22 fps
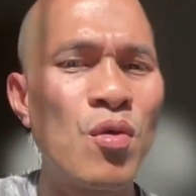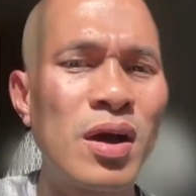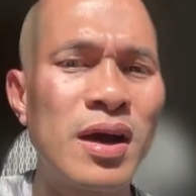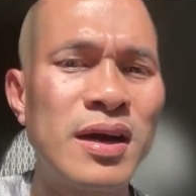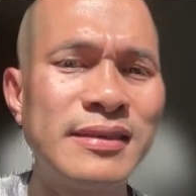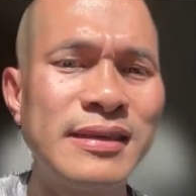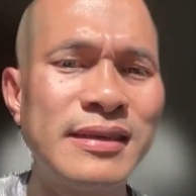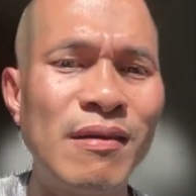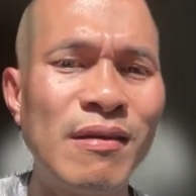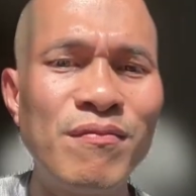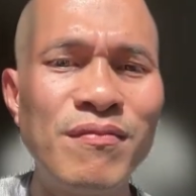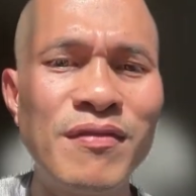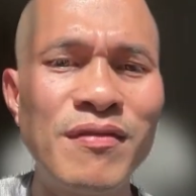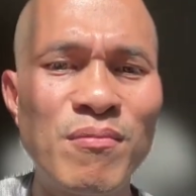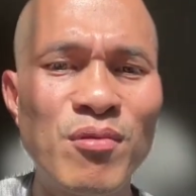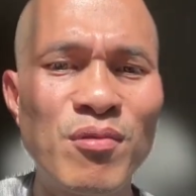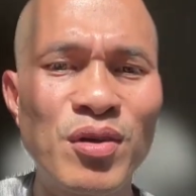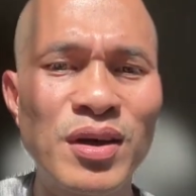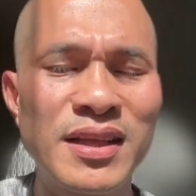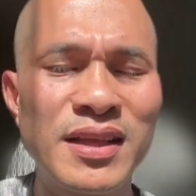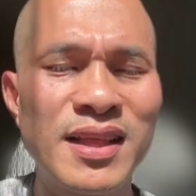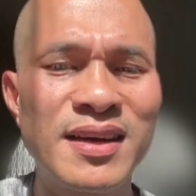cuộc á, trong vòng
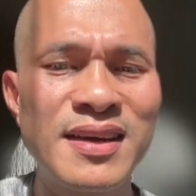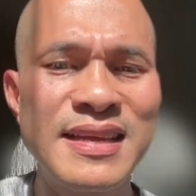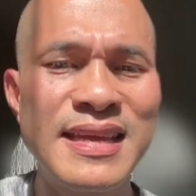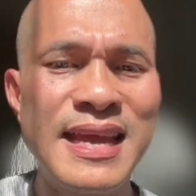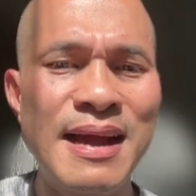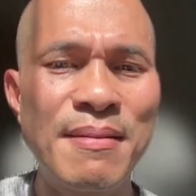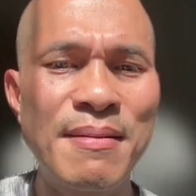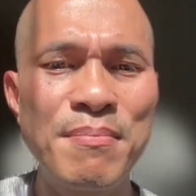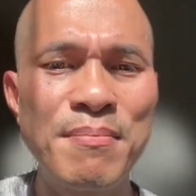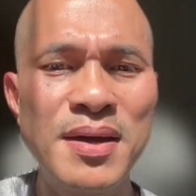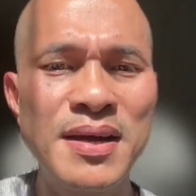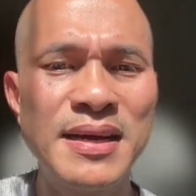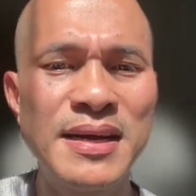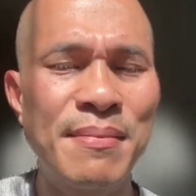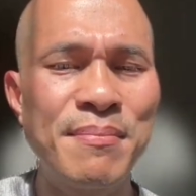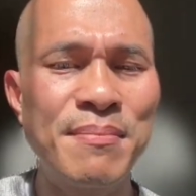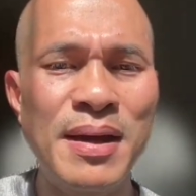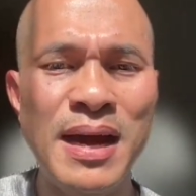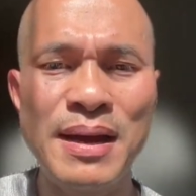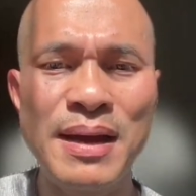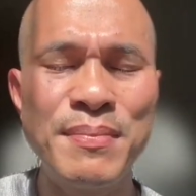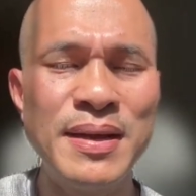một cái thời gian 10
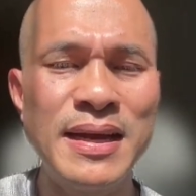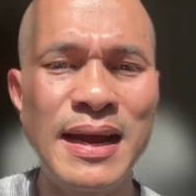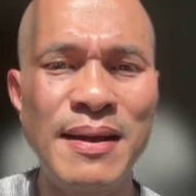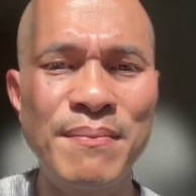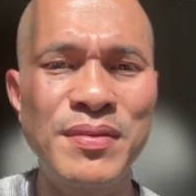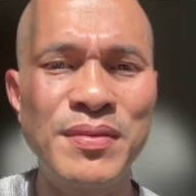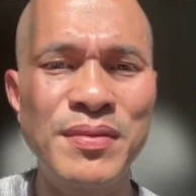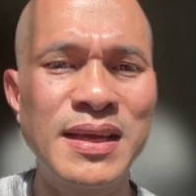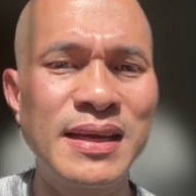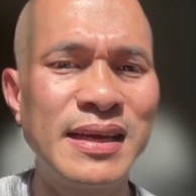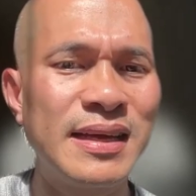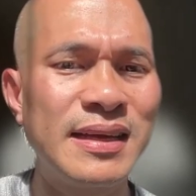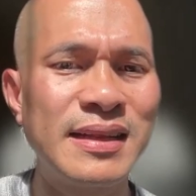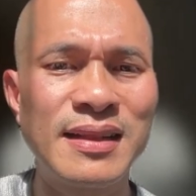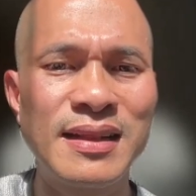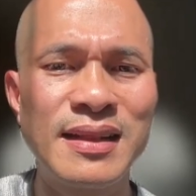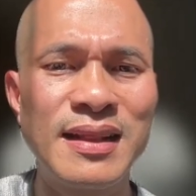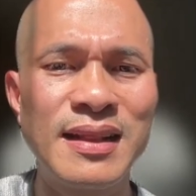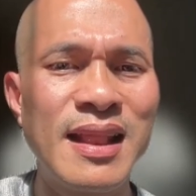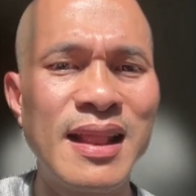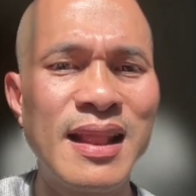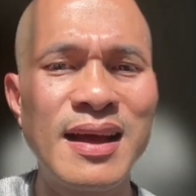năm 20 năm thì cái
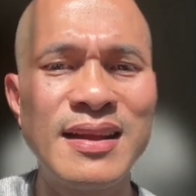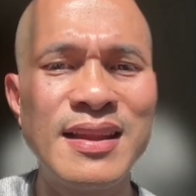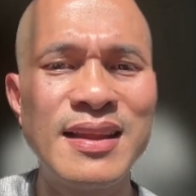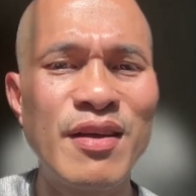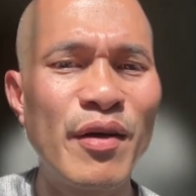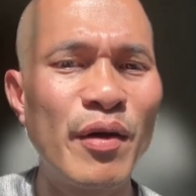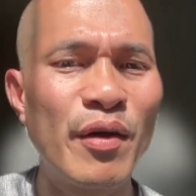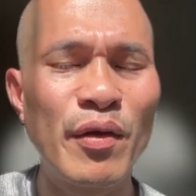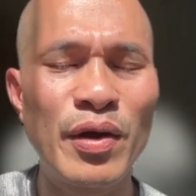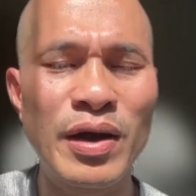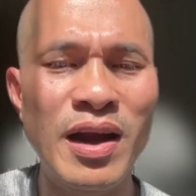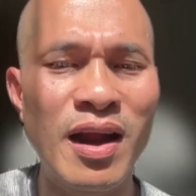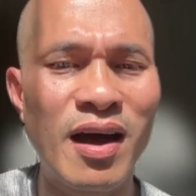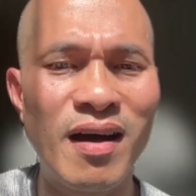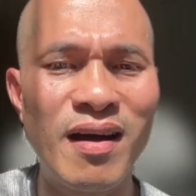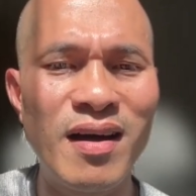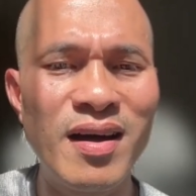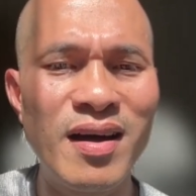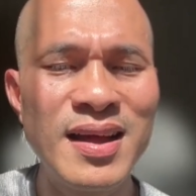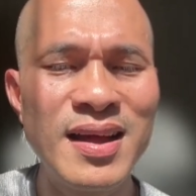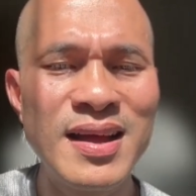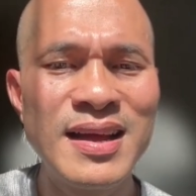lợi nhuận của
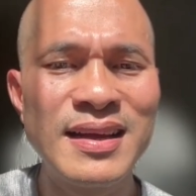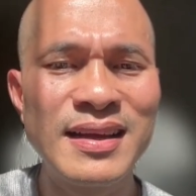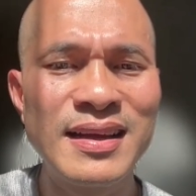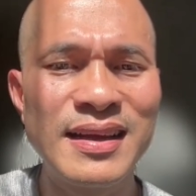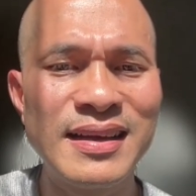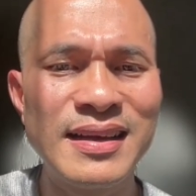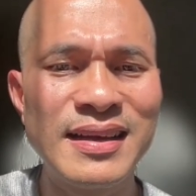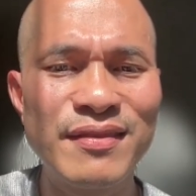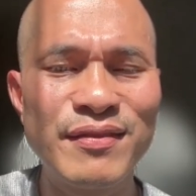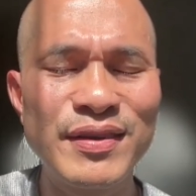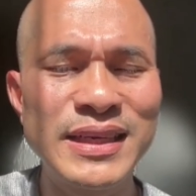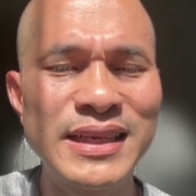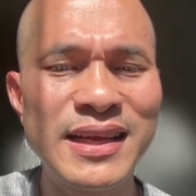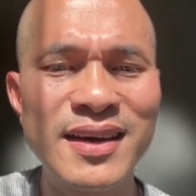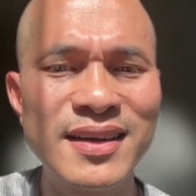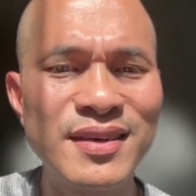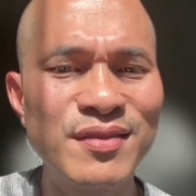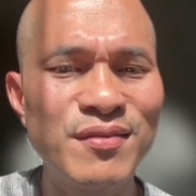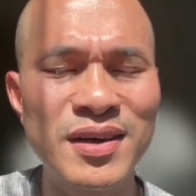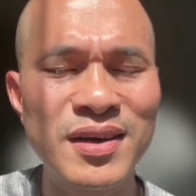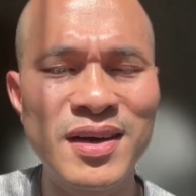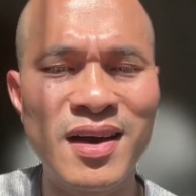nó cái
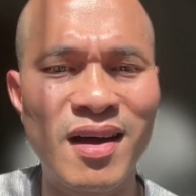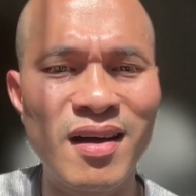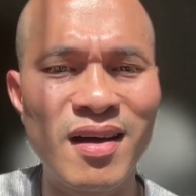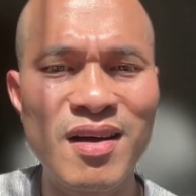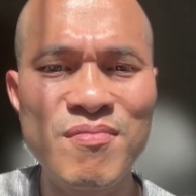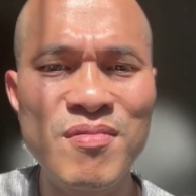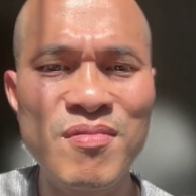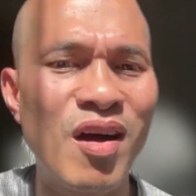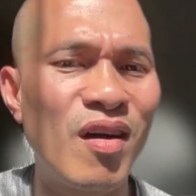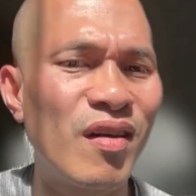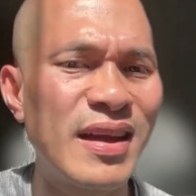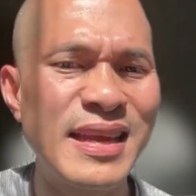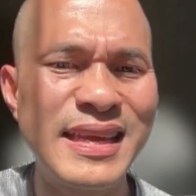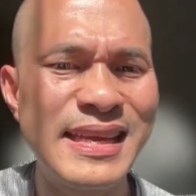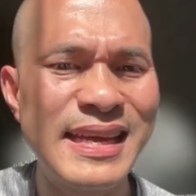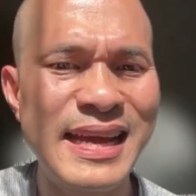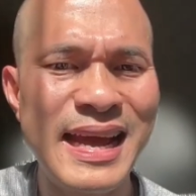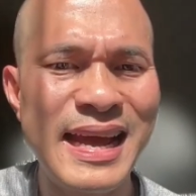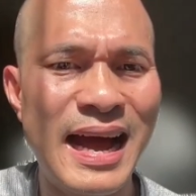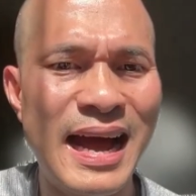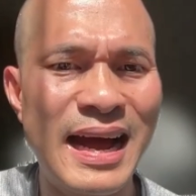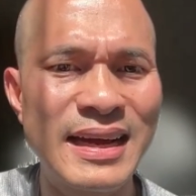return của nó không có cái
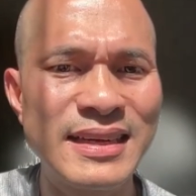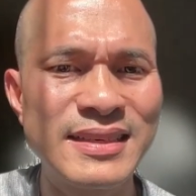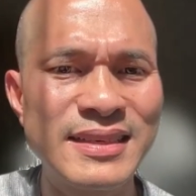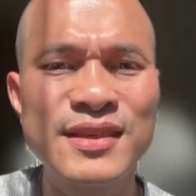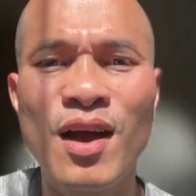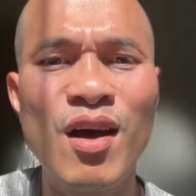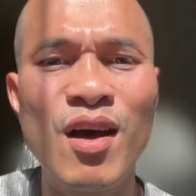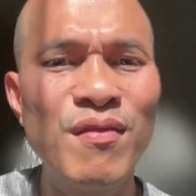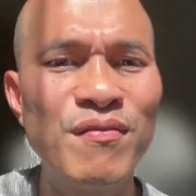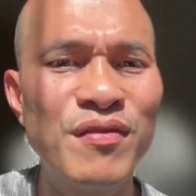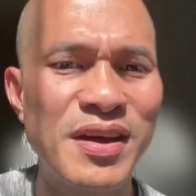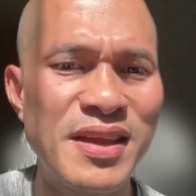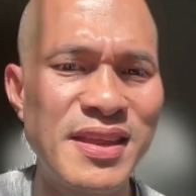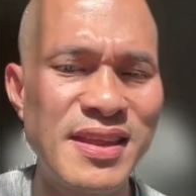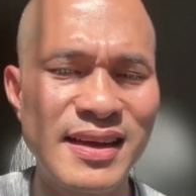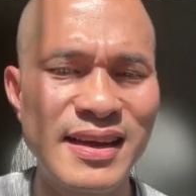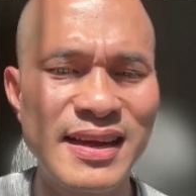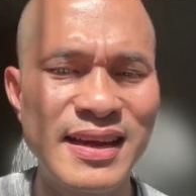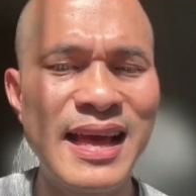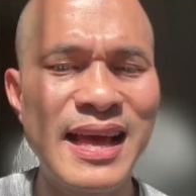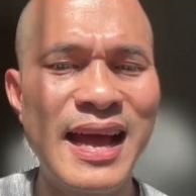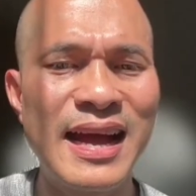gì cả so với
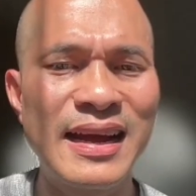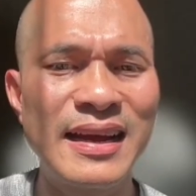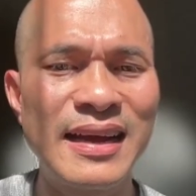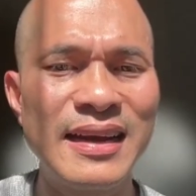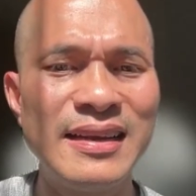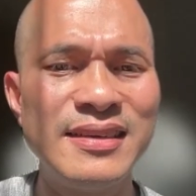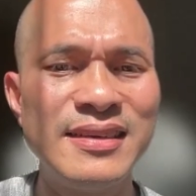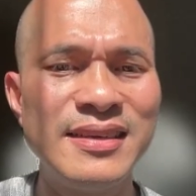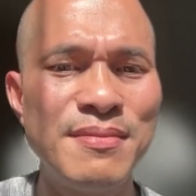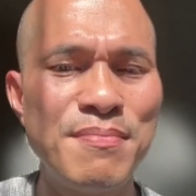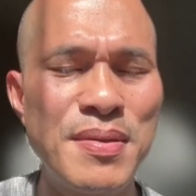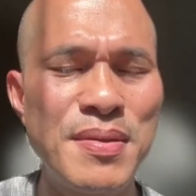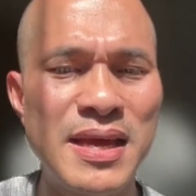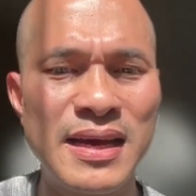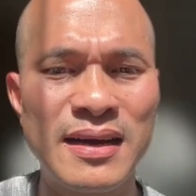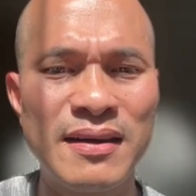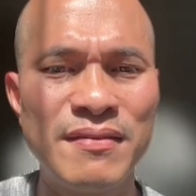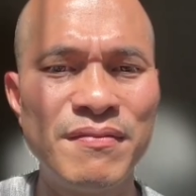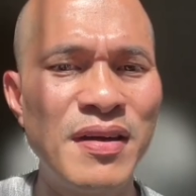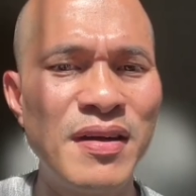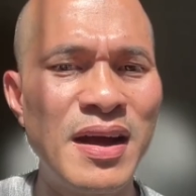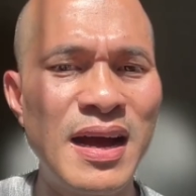những cái thằng lười
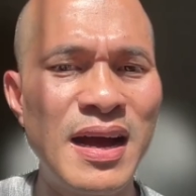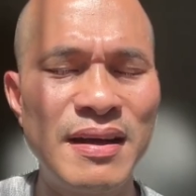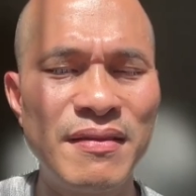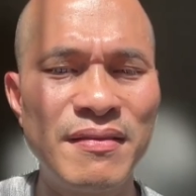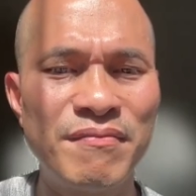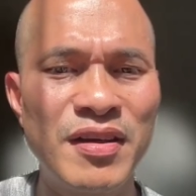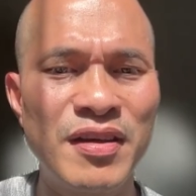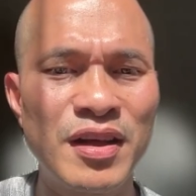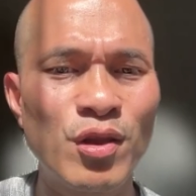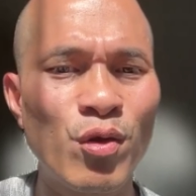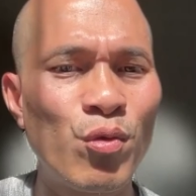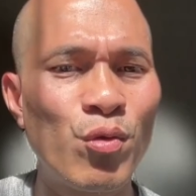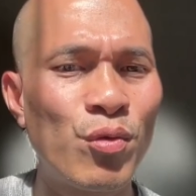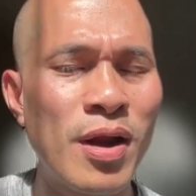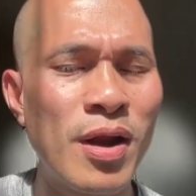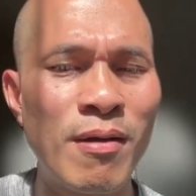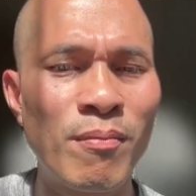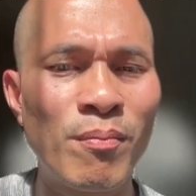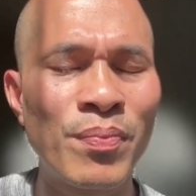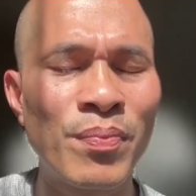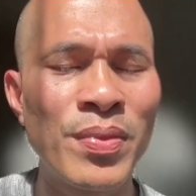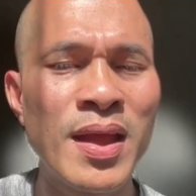biển và và thụ
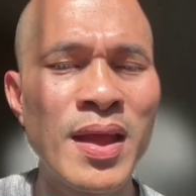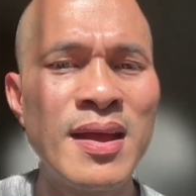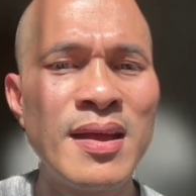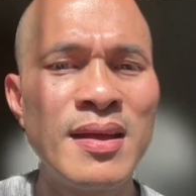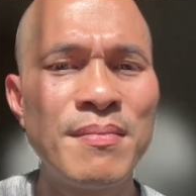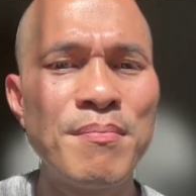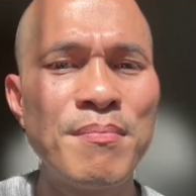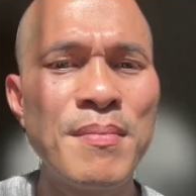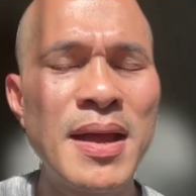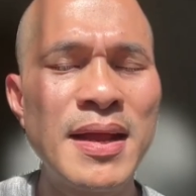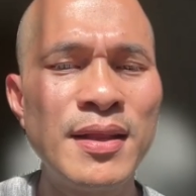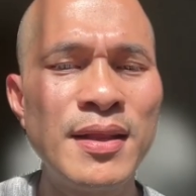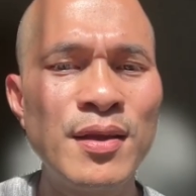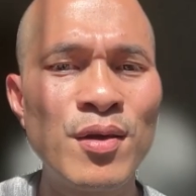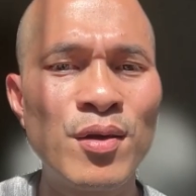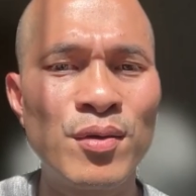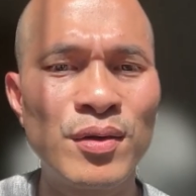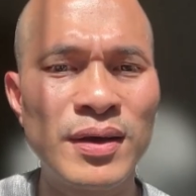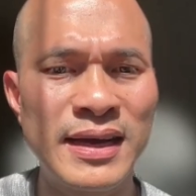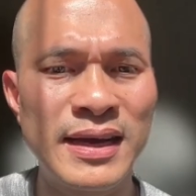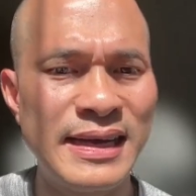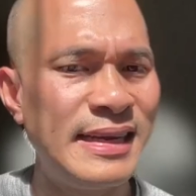động bên
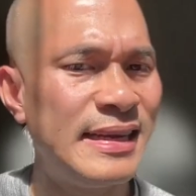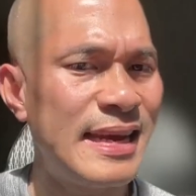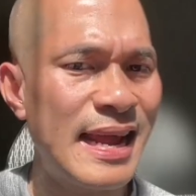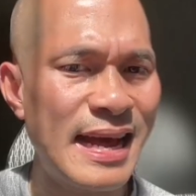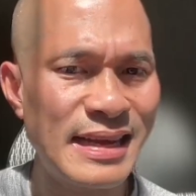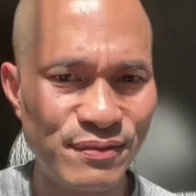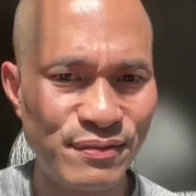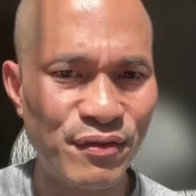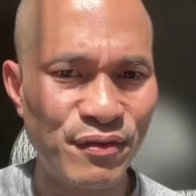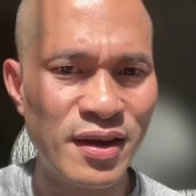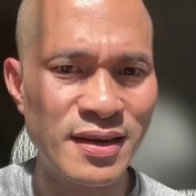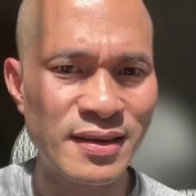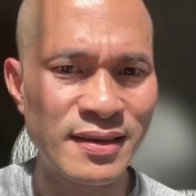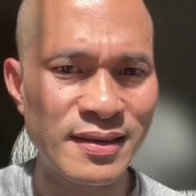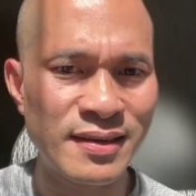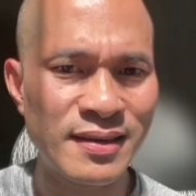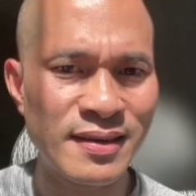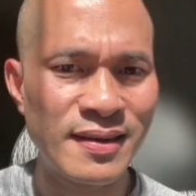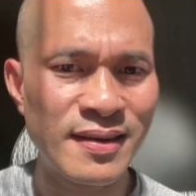chỗ cái index fund